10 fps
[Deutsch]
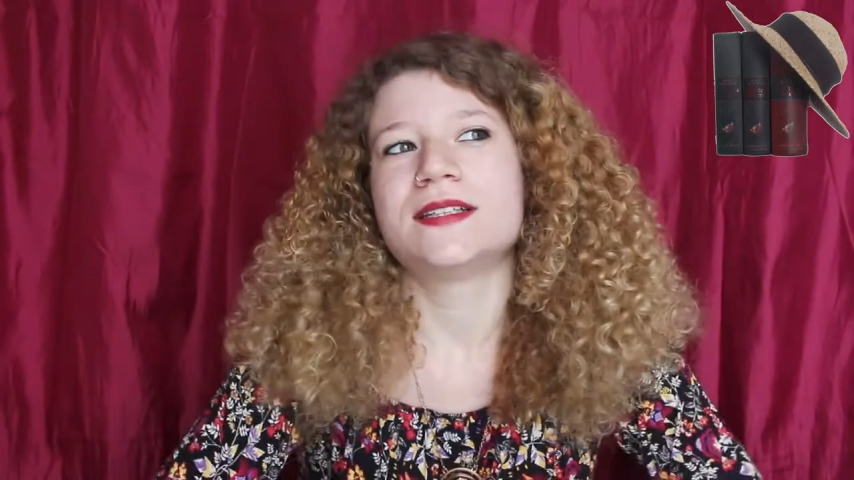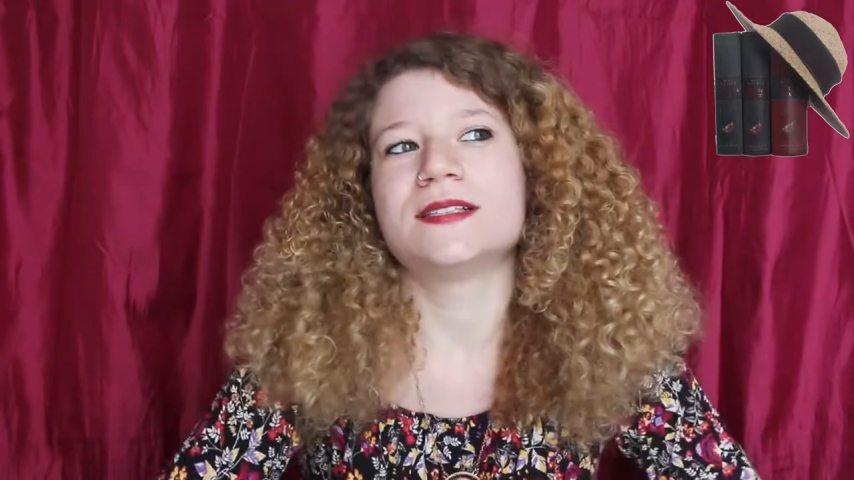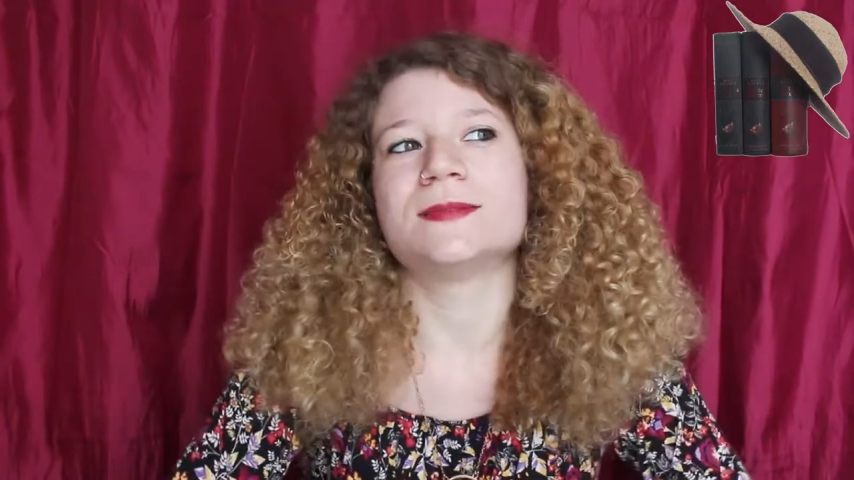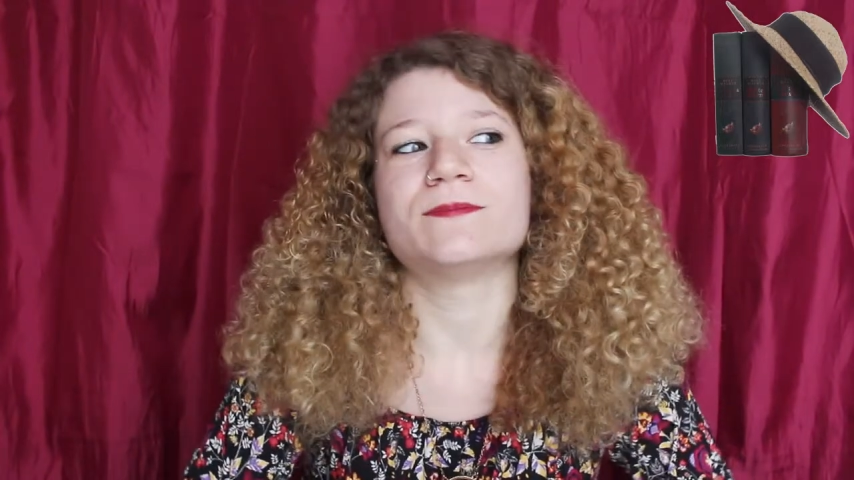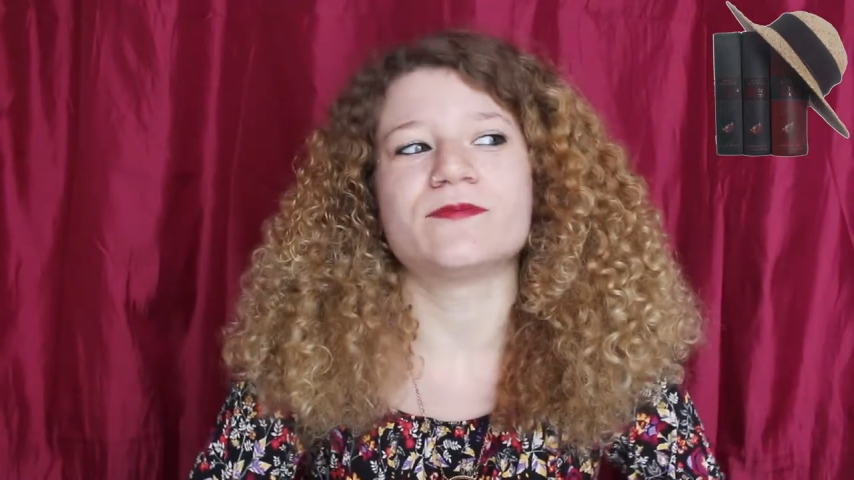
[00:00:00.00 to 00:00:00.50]

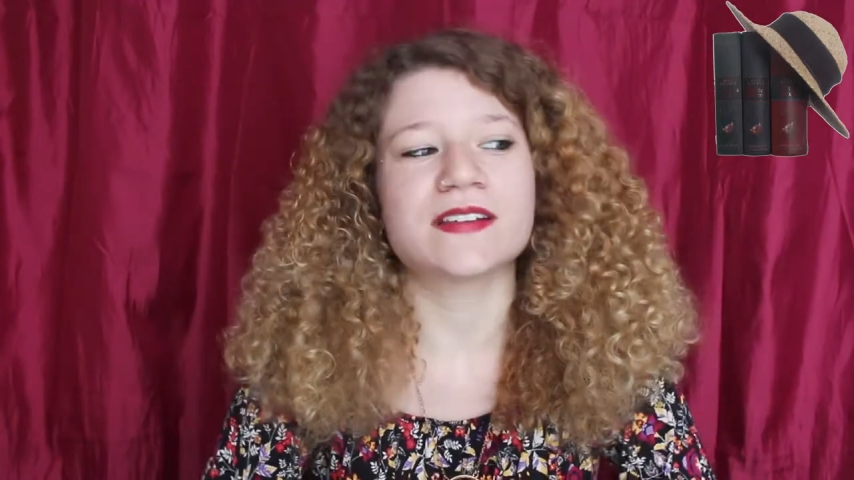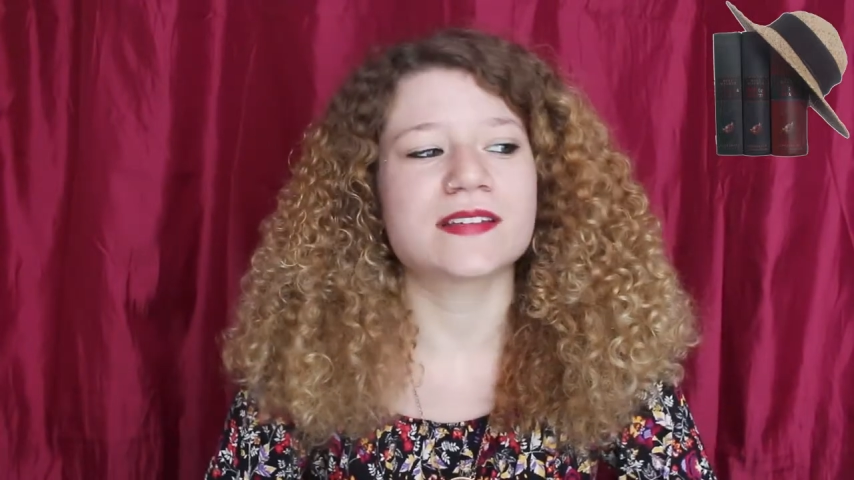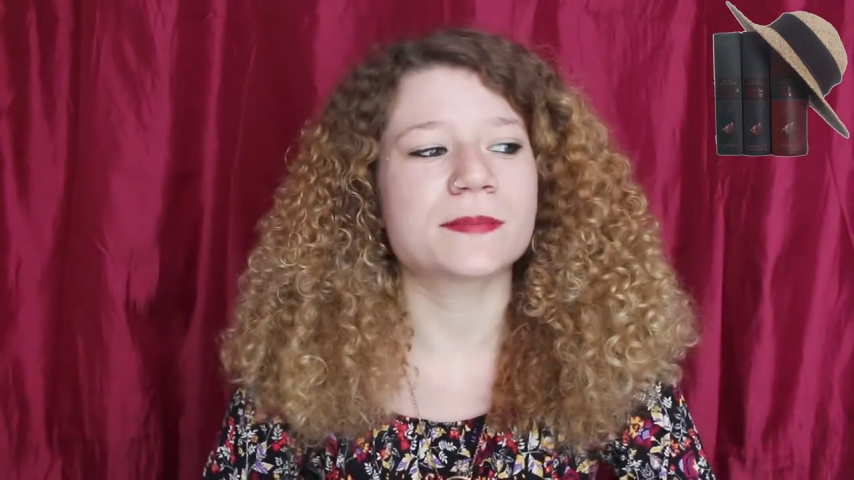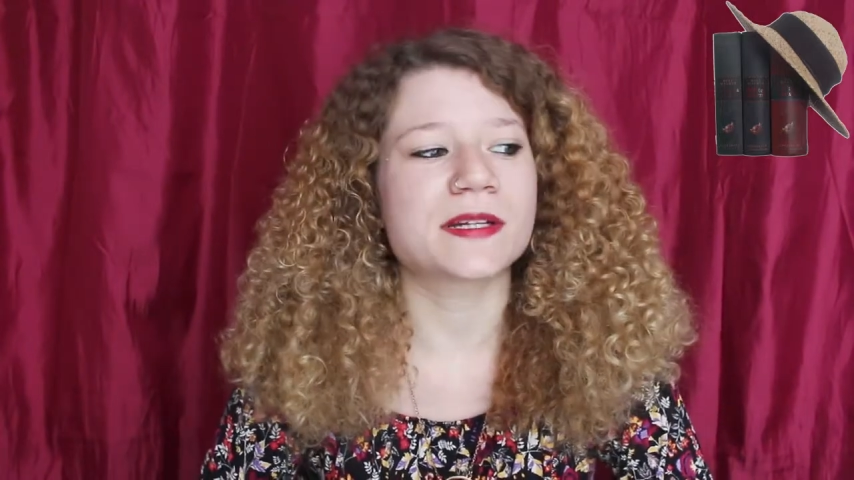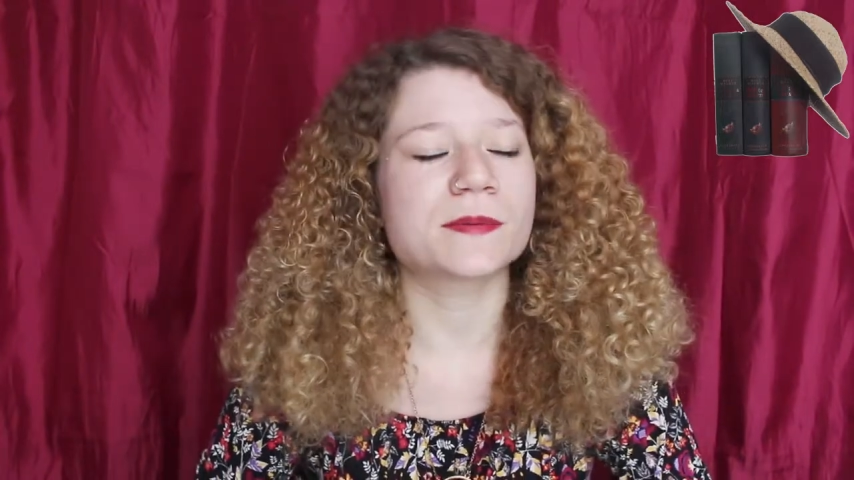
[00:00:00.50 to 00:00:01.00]
Ähm, was
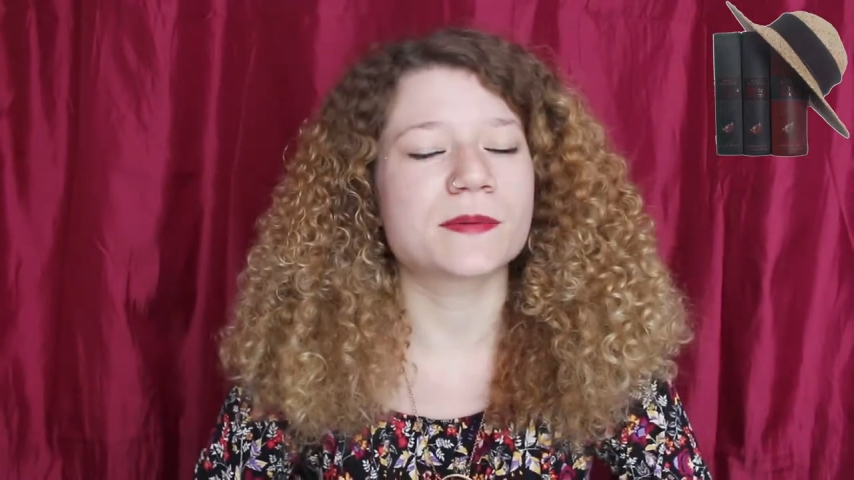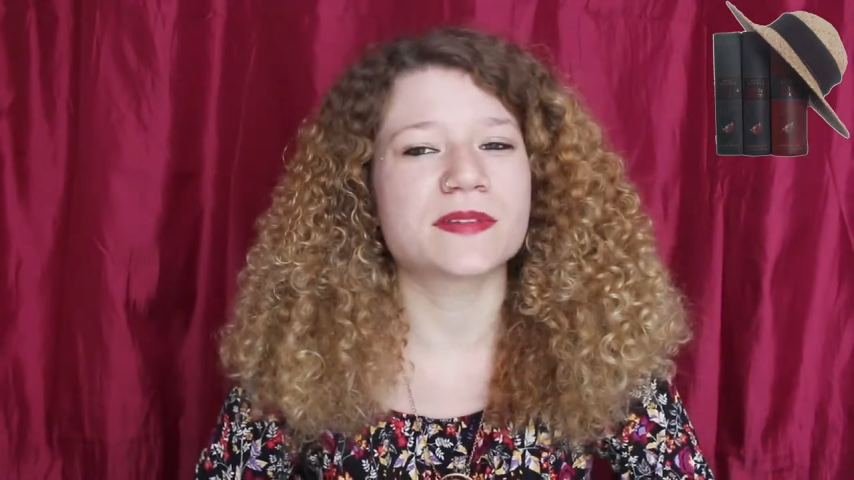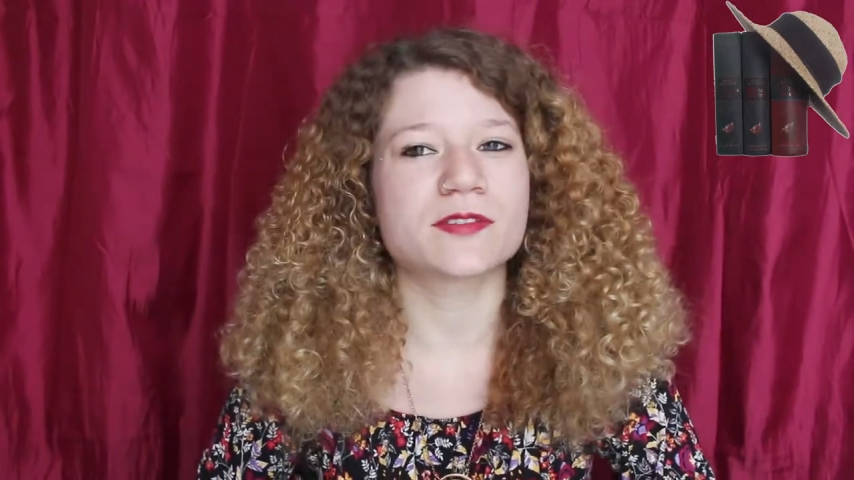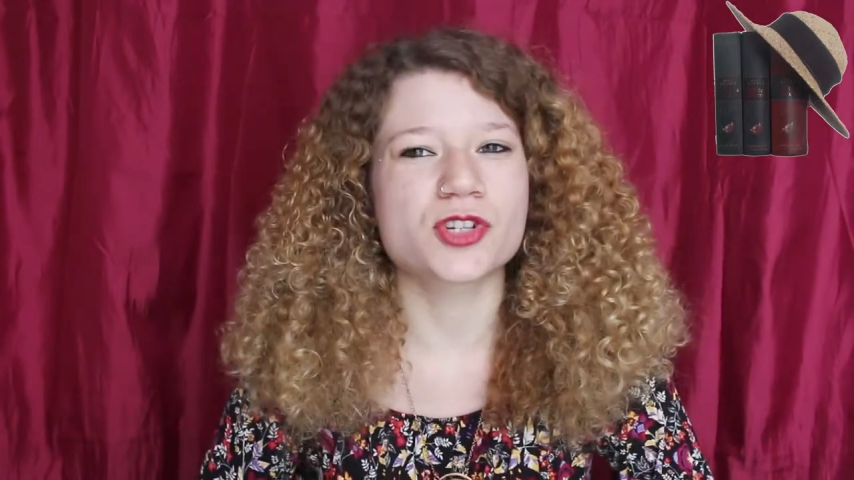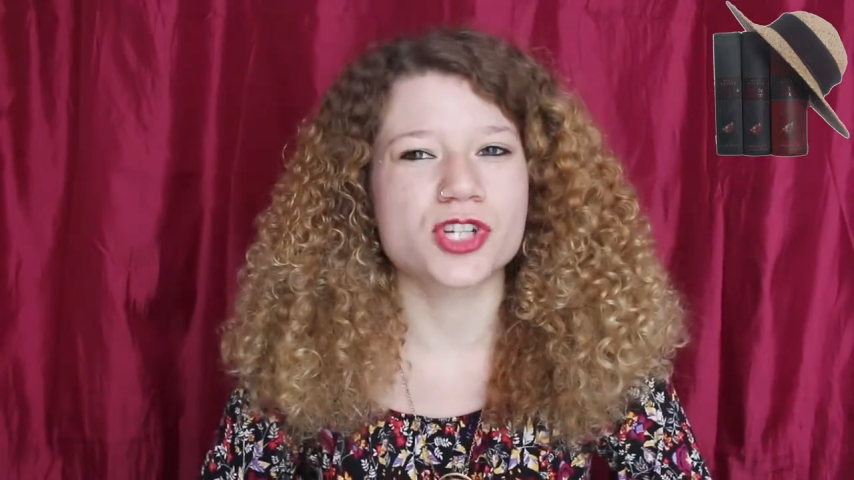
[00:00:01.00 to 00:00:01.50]
ich manchmal ein bisschen